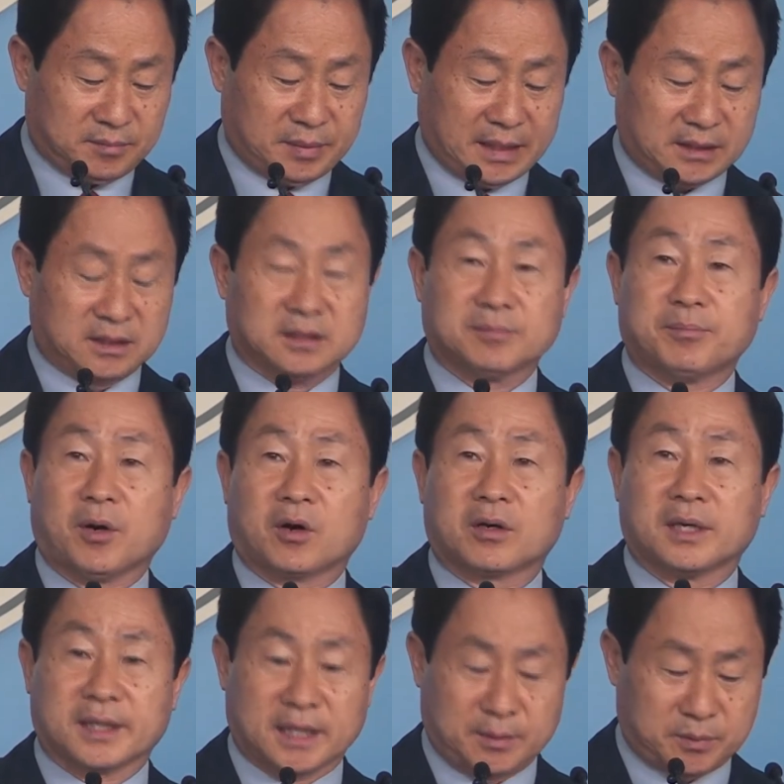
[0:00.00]
받은
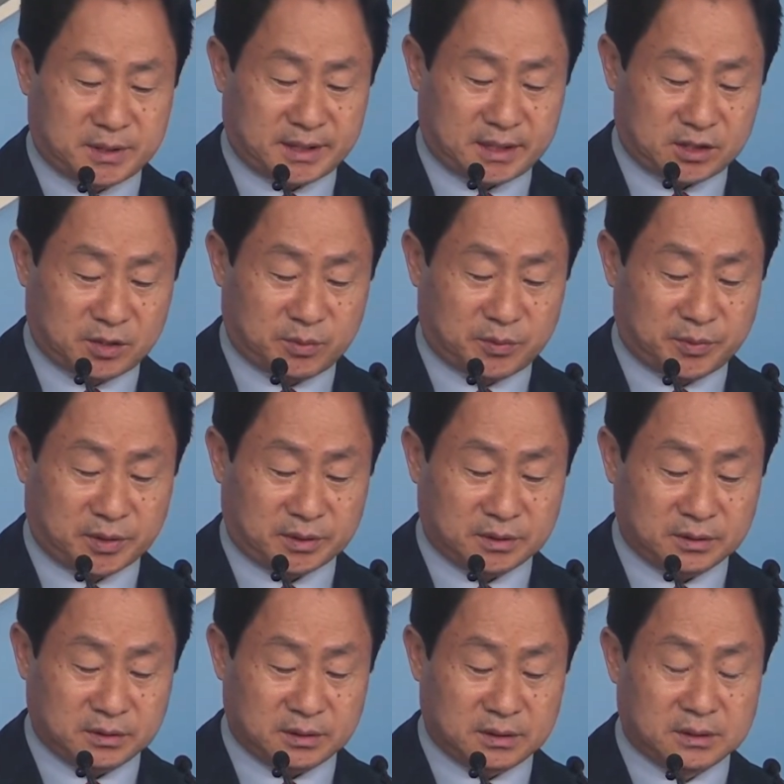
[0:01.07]
법관의 입장에서
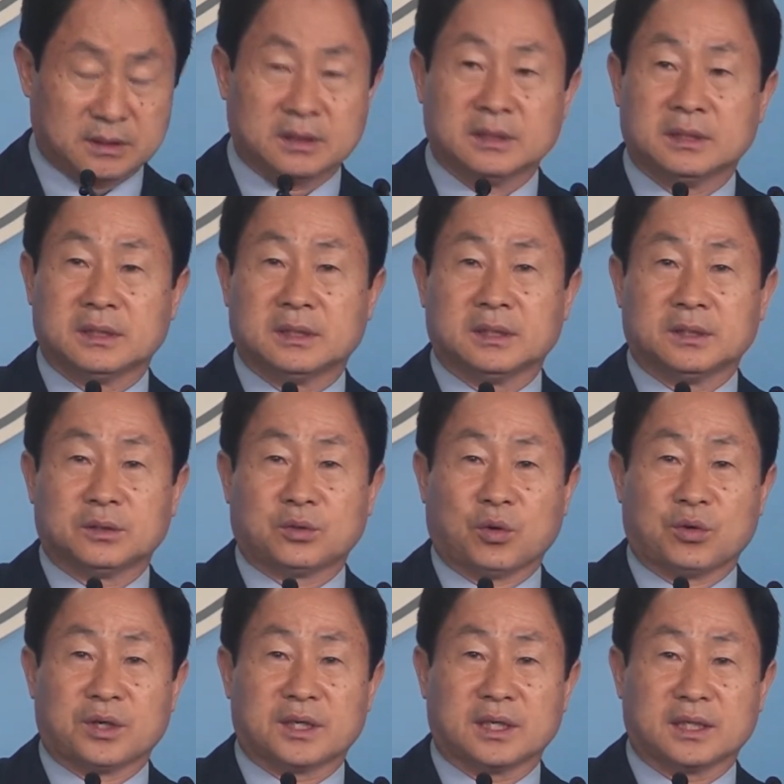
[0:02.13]
보면
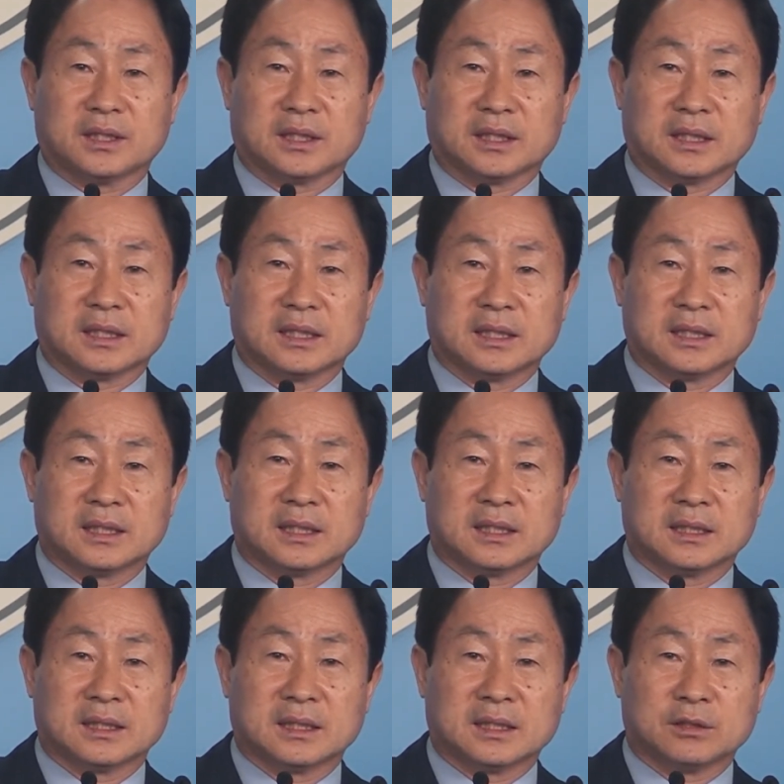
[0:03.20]
동일한
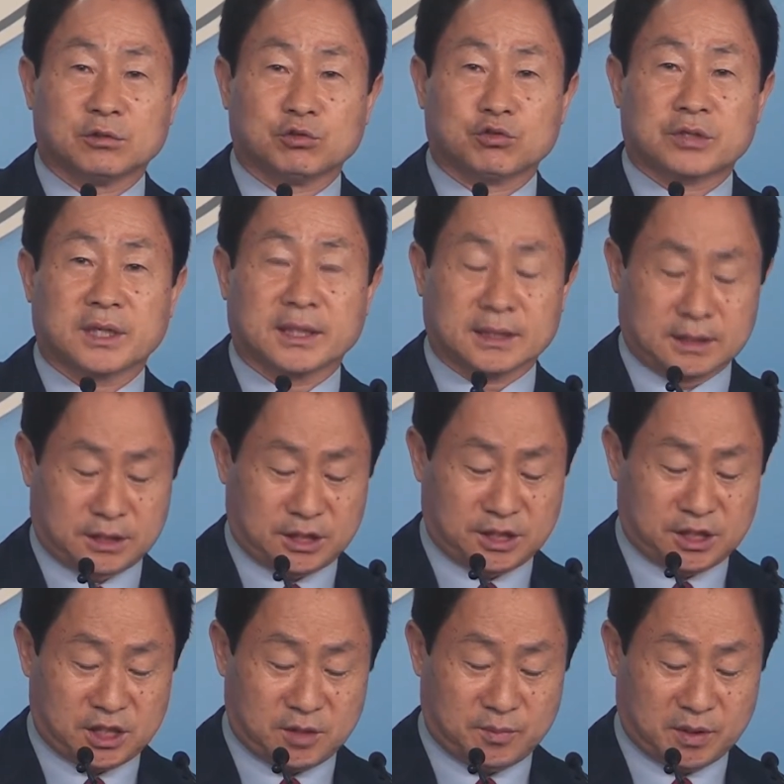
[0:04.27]
유사한
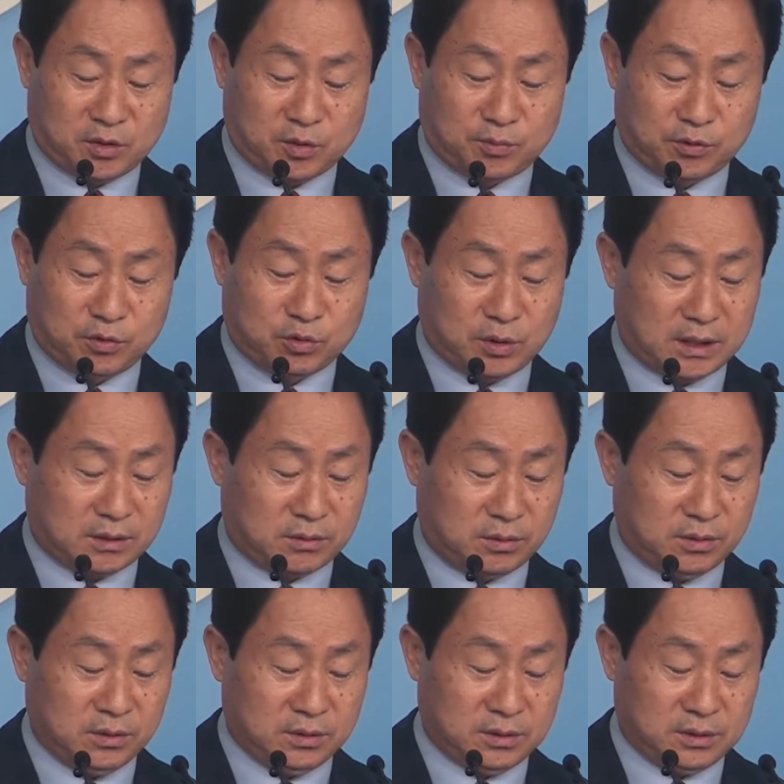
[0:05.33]
지시임에도
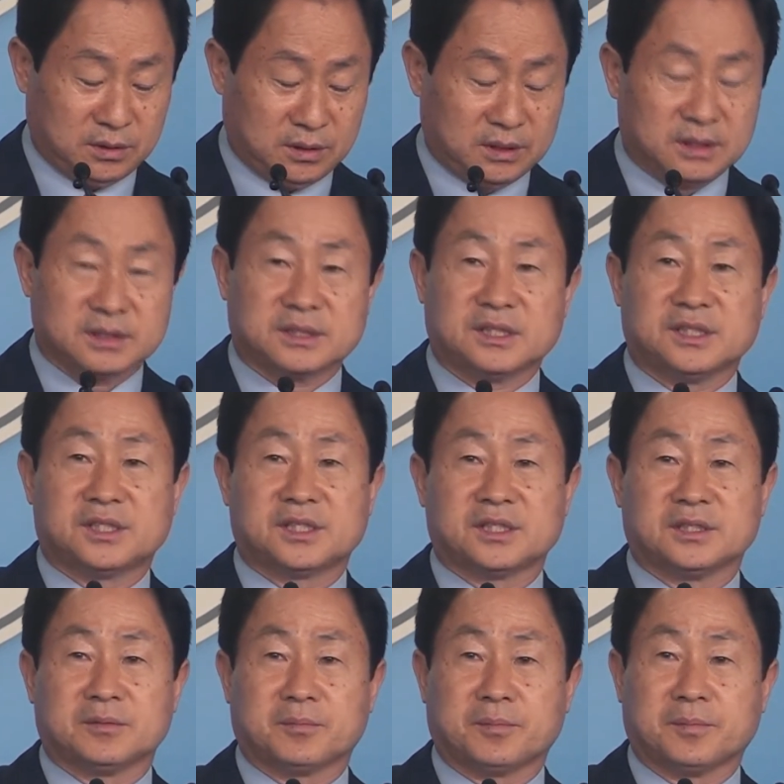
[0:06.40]
불구하고
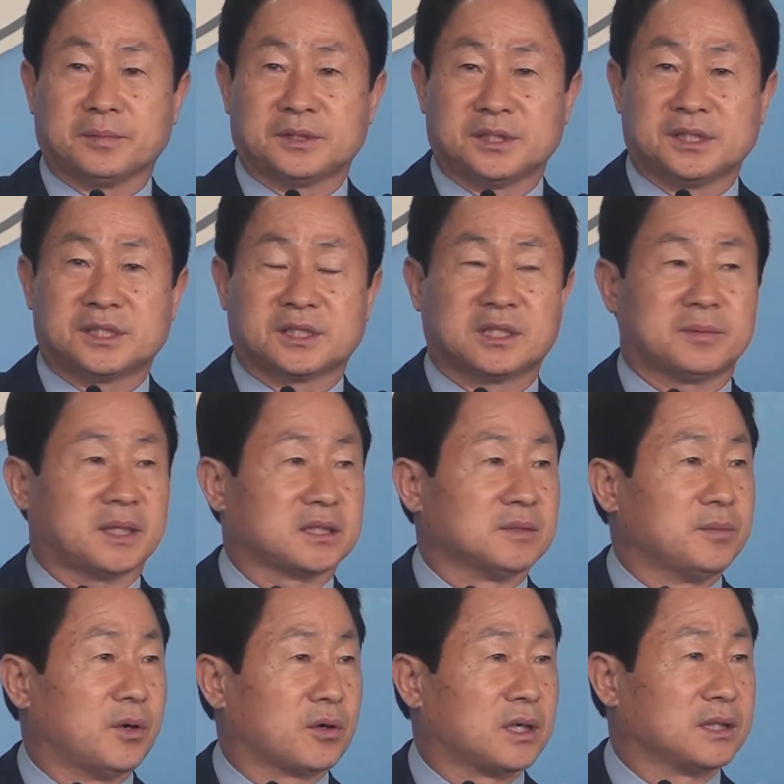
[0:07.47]
지시는 지시를
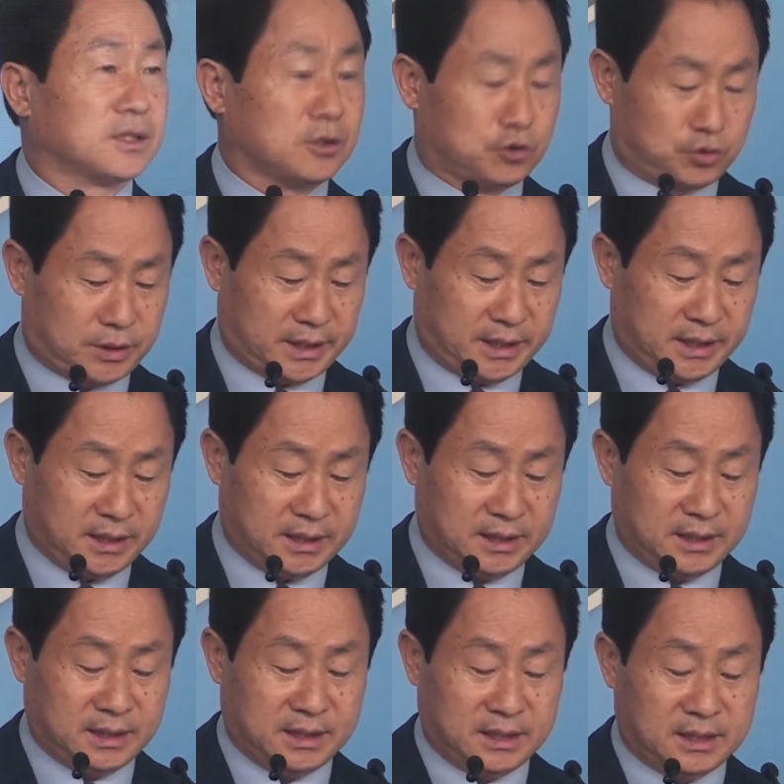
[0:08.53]
받은 법관들 중에
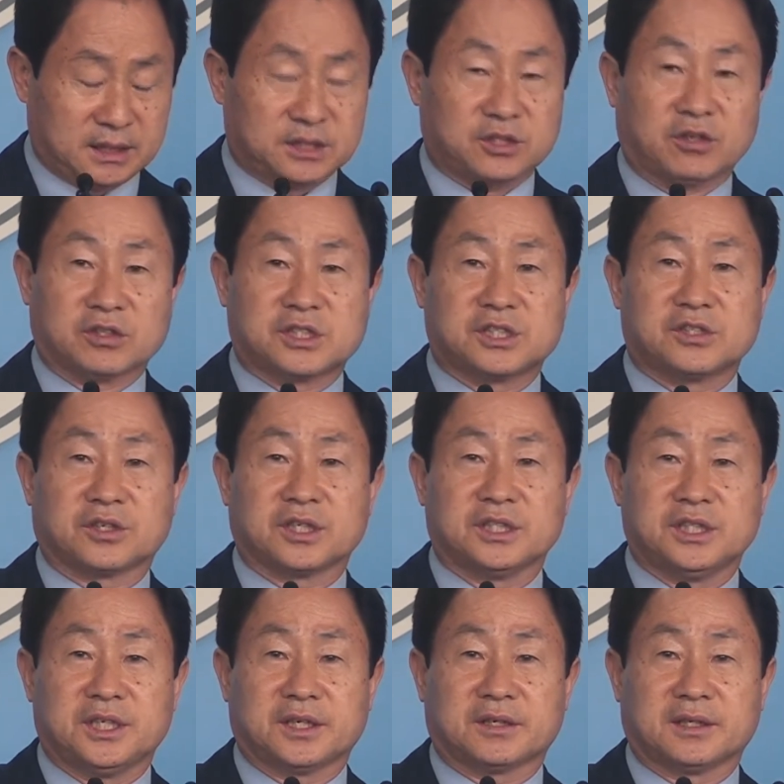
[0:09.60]
정치적인
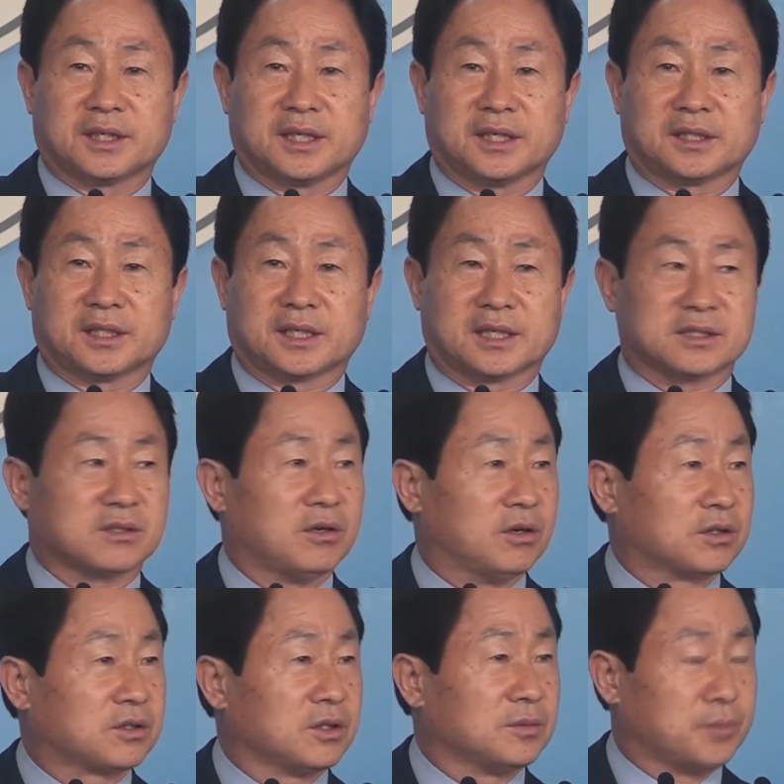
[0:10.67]
이해관계에 따라서
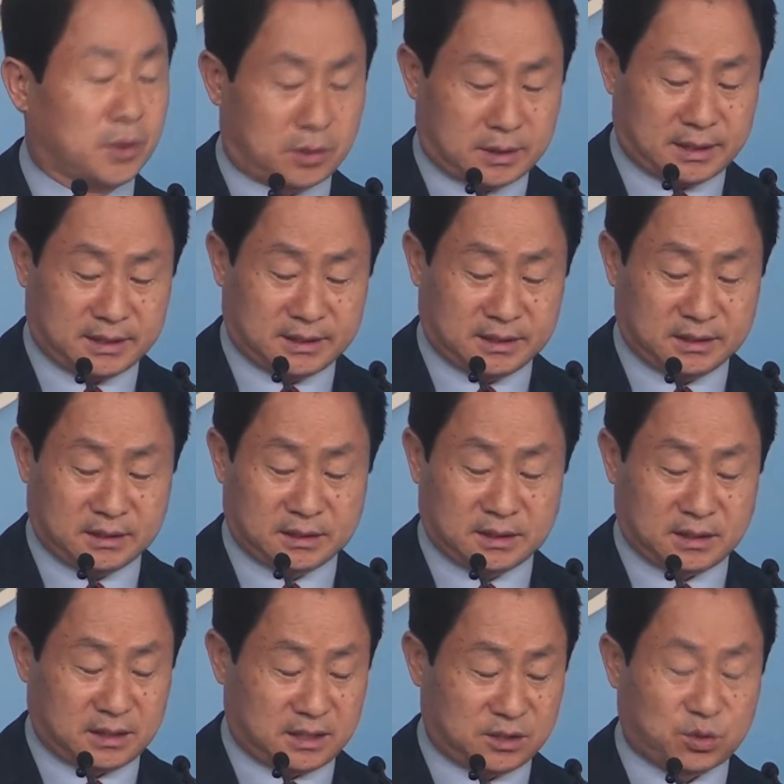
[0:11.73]
어떤 법관은
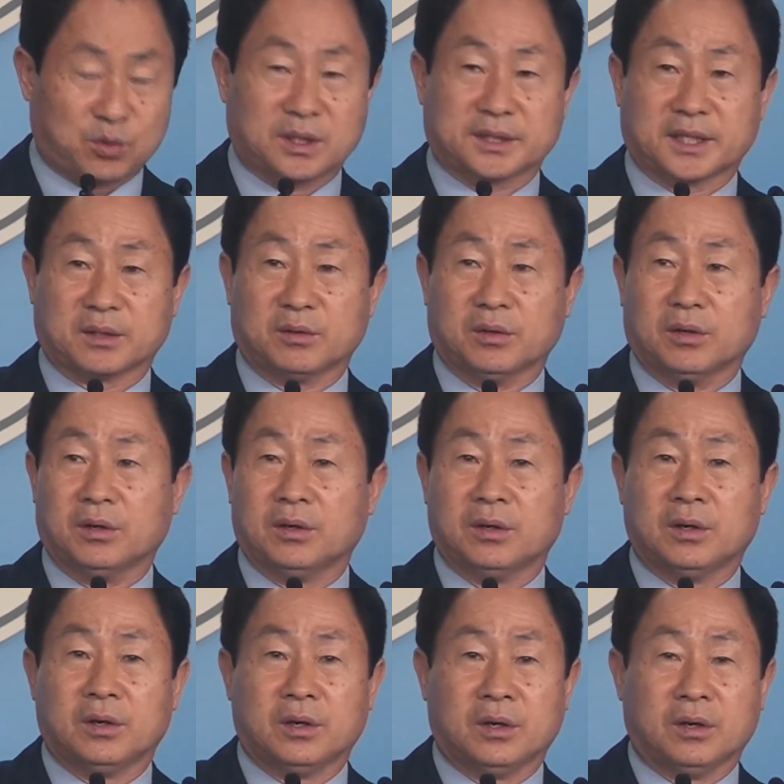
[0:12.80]
기소가 되고
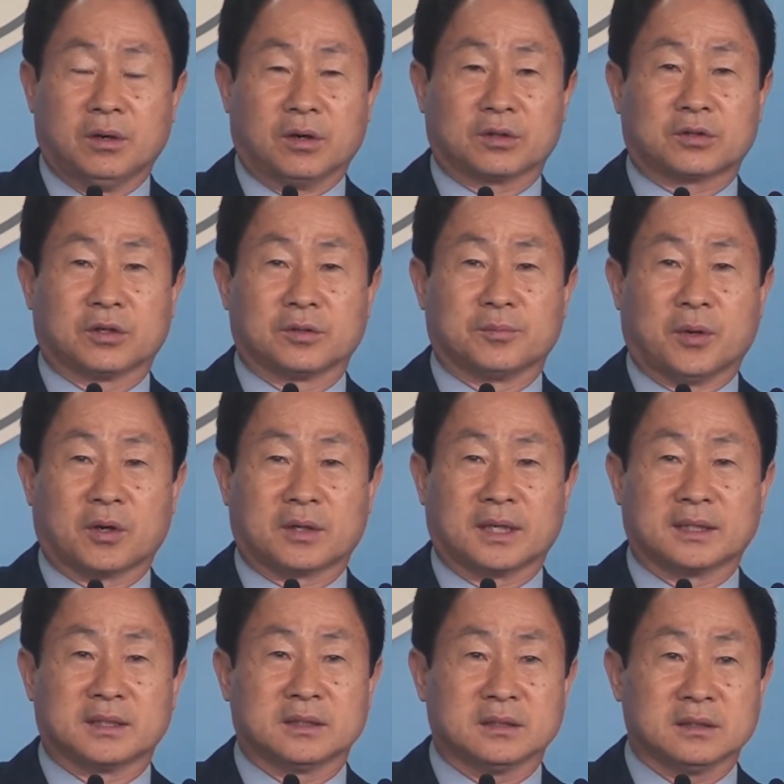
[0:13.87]
어떤
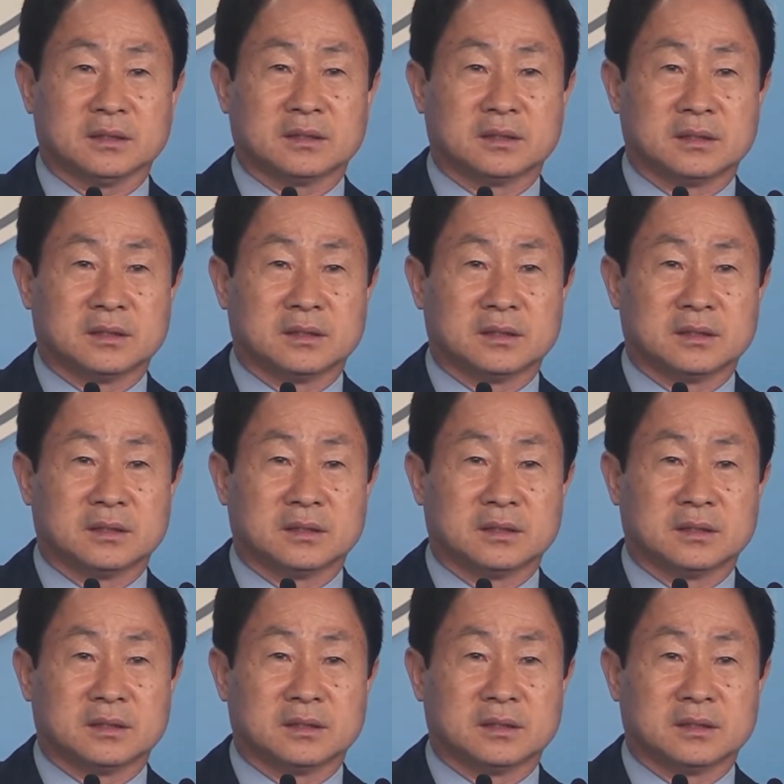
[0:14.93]
법관은